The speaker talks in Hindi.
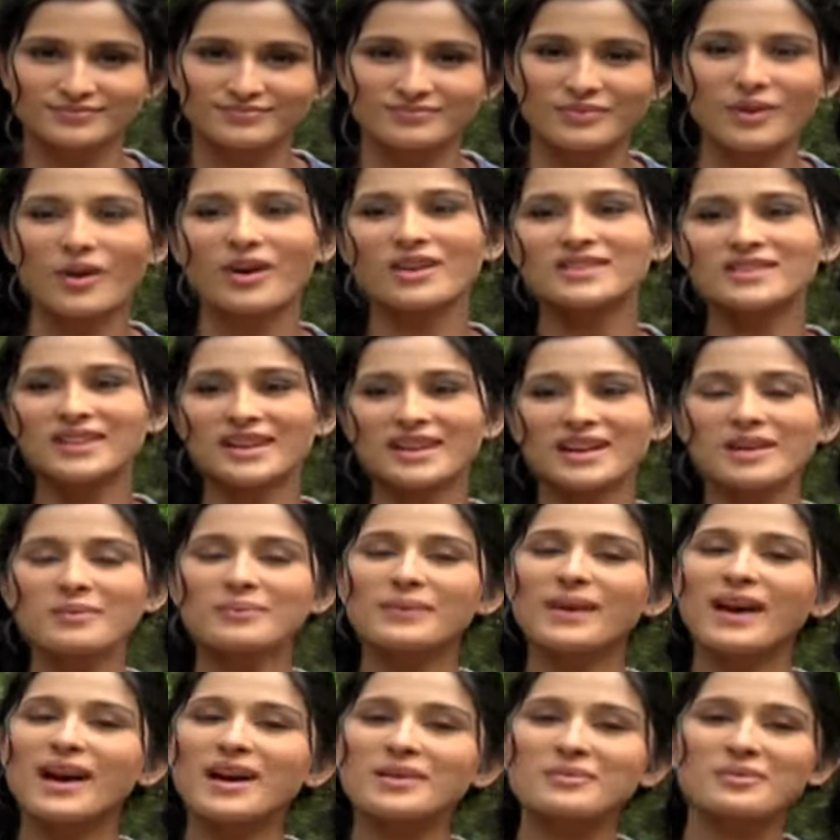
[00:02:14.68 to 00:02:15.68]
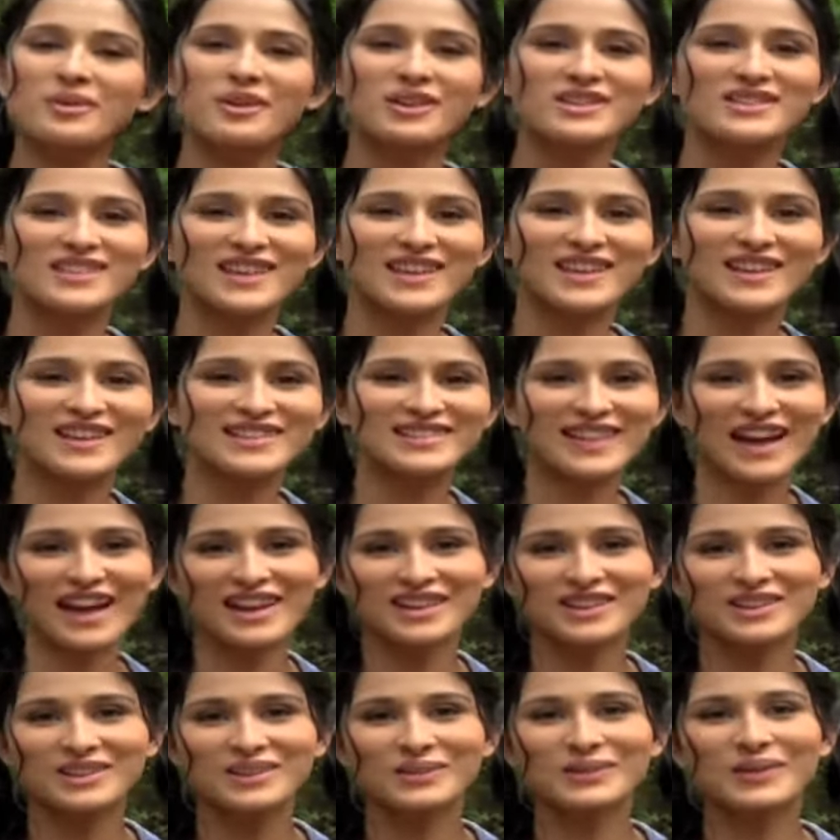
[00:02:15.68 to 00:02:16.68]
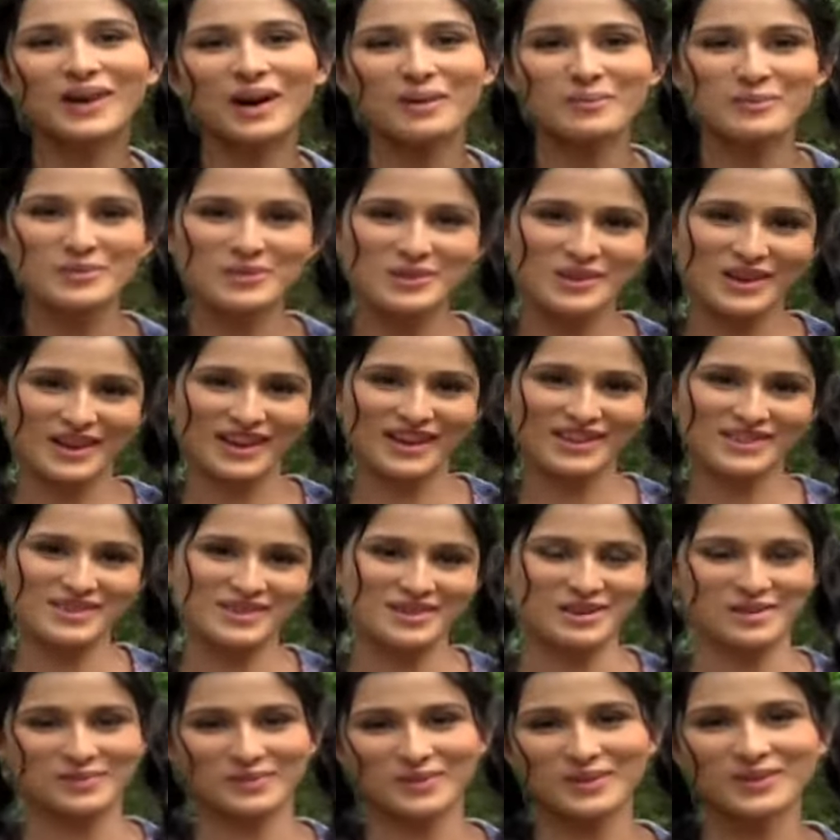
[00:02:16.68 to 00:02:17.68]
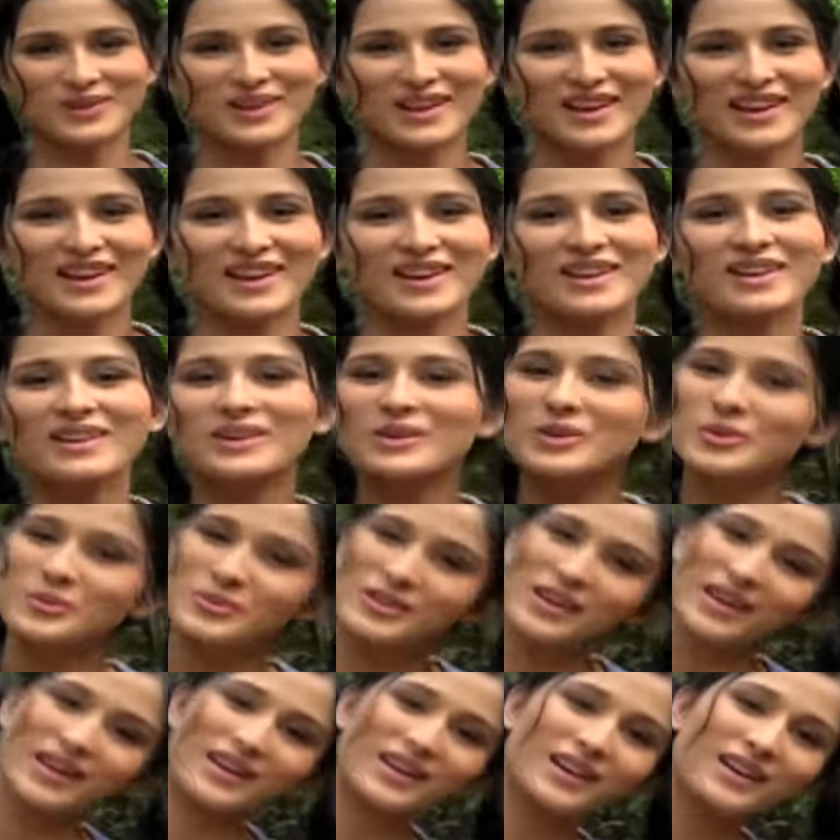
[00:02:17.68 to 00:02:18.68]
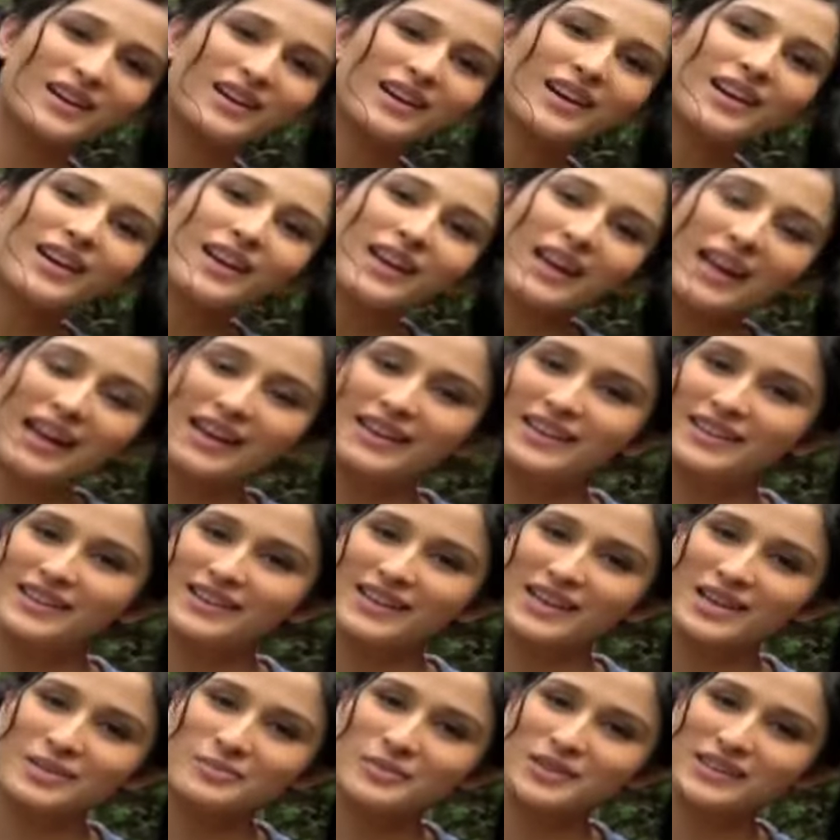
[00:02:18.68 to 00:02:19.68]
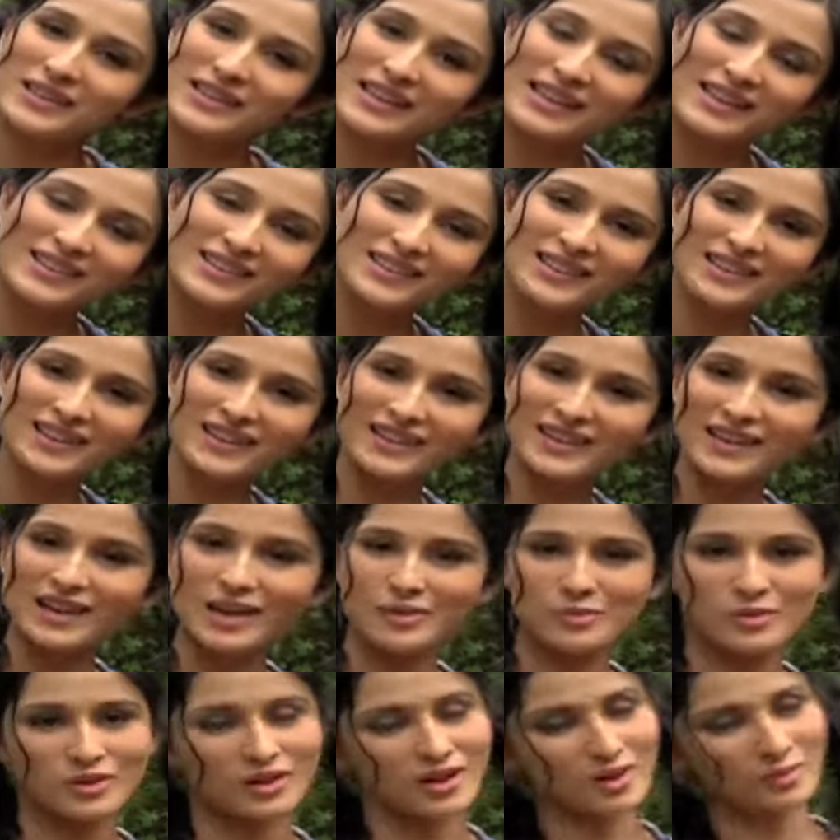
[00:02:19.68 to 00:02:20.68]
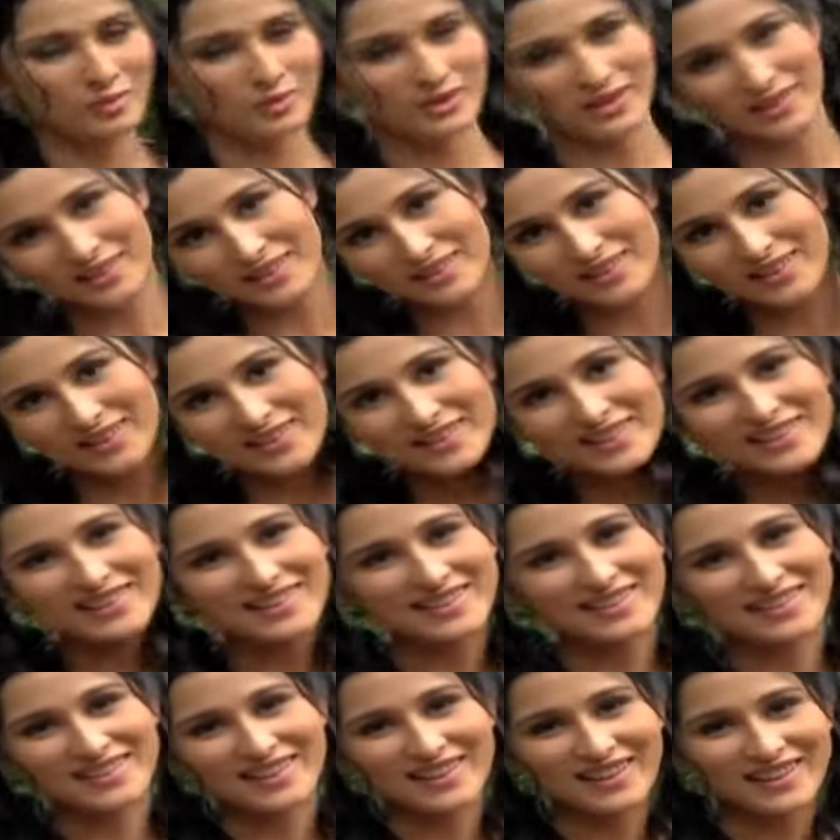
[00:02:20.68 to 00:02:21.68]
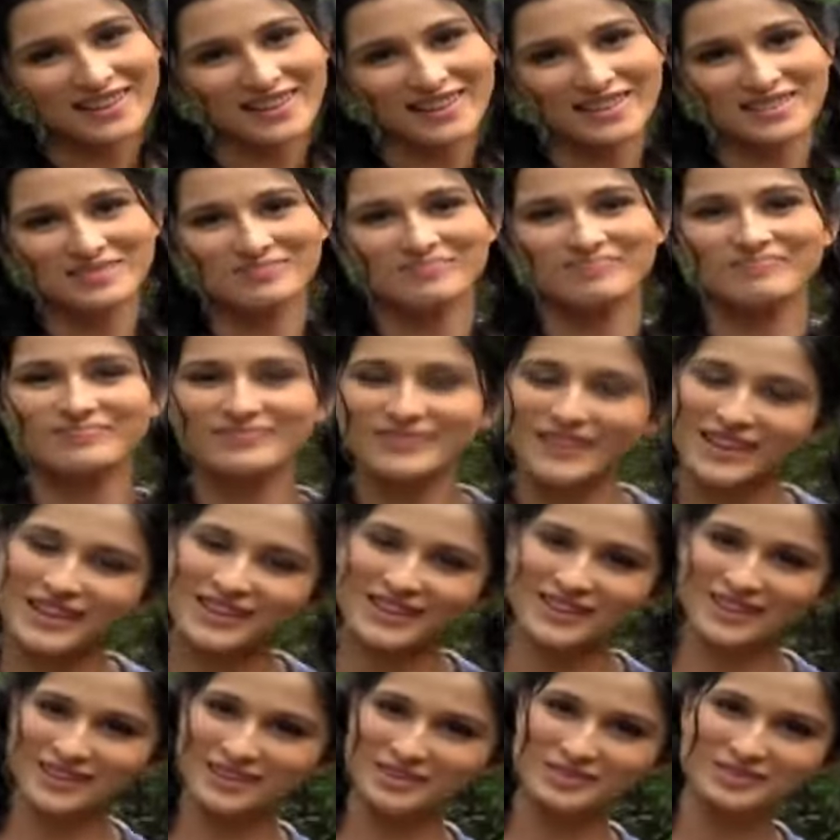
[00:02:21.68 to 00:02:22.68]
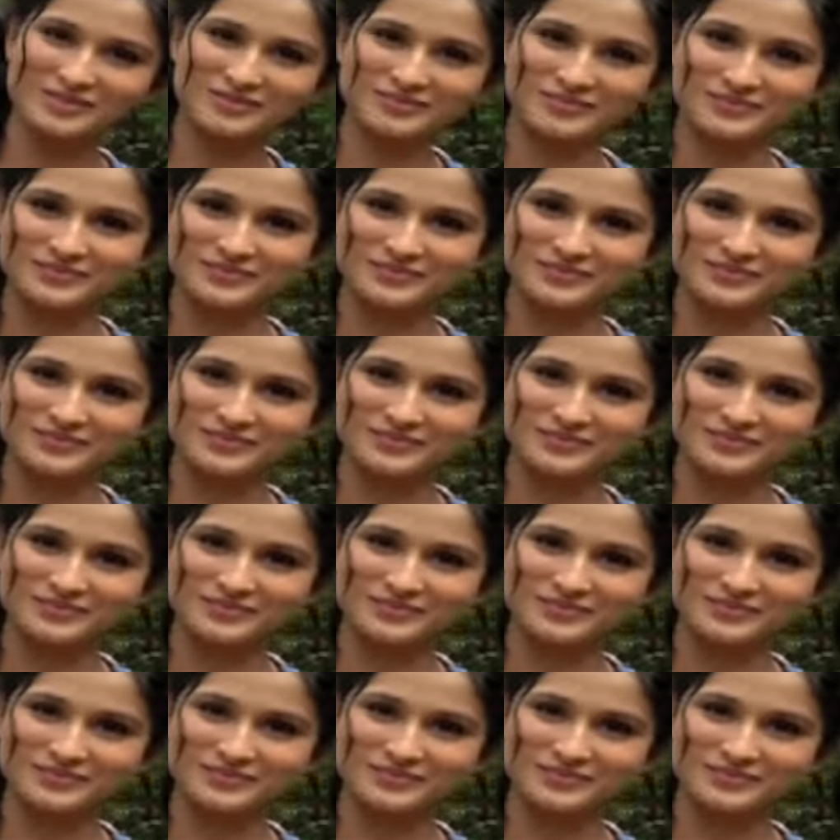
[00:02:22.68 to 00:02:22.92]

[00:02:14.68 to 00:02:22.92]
बहुत सारा प्यार बहुत सारा थैंक यू आप लोग हैं तो हम लोग हैं खूब सारा एंटरटेनमेंट देखते रहिए हम लोग आपको एंटरटेन करते रहेंगे थैंक यू पूजा